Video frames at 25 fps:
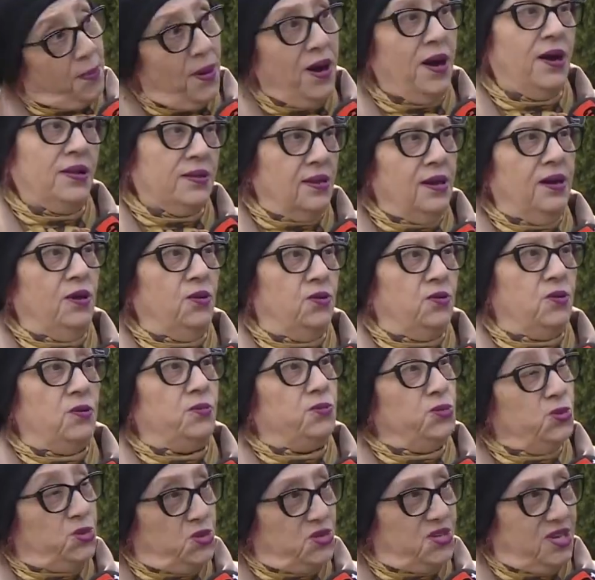Ben pahalı
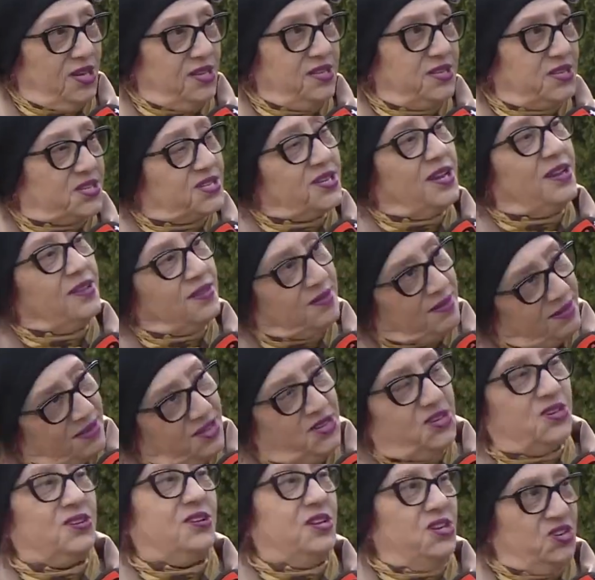alıyorum. Ucuz alırsan
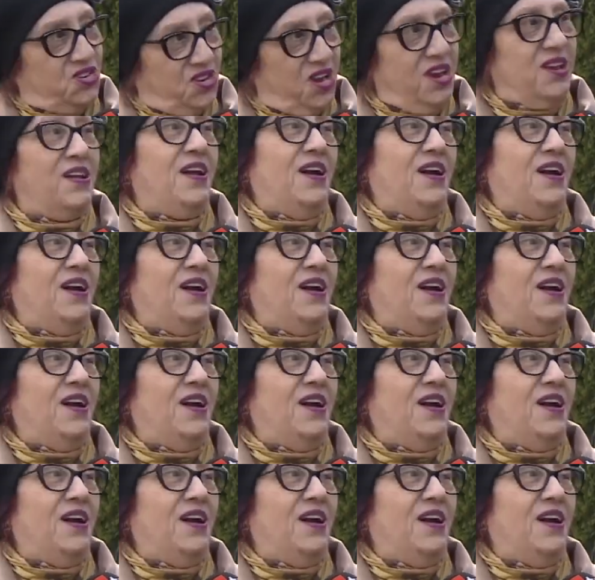içinde